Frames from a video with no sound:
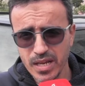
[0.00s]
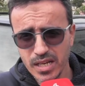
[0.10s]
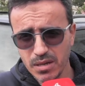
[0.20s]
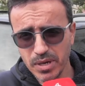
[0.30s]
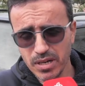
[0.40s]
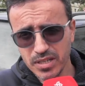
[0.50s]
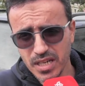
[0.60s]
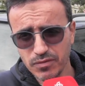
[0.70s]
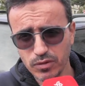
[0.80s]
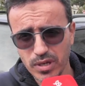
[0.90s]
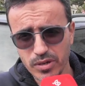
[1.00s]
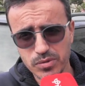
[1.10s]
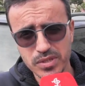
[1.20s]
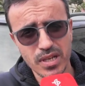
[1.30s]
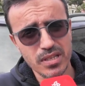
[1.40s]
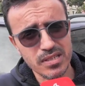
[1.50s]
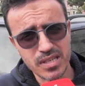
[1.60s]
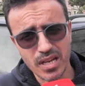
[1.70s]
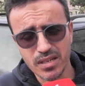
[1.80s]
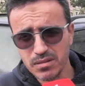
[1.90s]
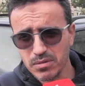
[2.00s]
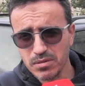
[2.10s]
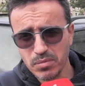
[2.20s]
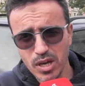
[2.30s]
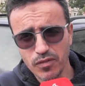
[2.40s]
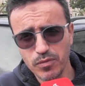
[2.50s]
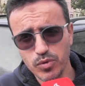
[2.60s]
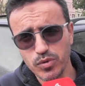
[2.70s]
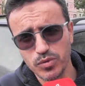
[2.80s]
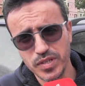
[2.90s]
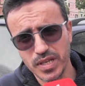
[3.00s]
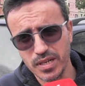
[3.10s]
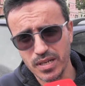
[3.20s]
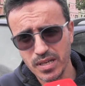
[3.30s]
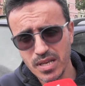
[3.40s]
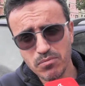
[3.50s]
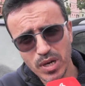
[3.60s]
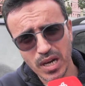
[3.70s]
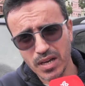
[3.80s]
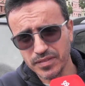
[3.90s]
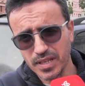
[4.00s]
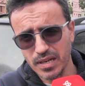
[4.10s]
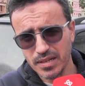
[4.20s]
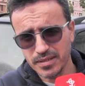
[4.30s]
الا بغينا نحتفظوا على ريوسنا نبقاو في البيوت ديالنا من الافضل